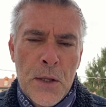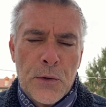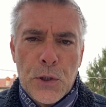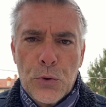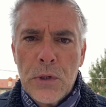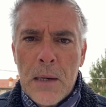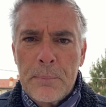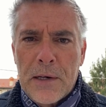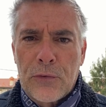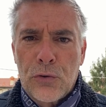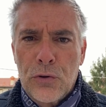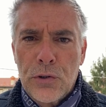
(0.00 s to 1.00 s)
Ninguna
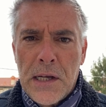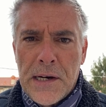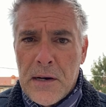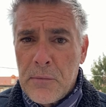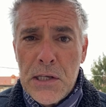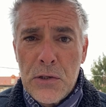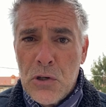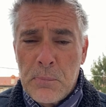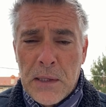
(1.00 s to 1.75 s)
persona, rabino,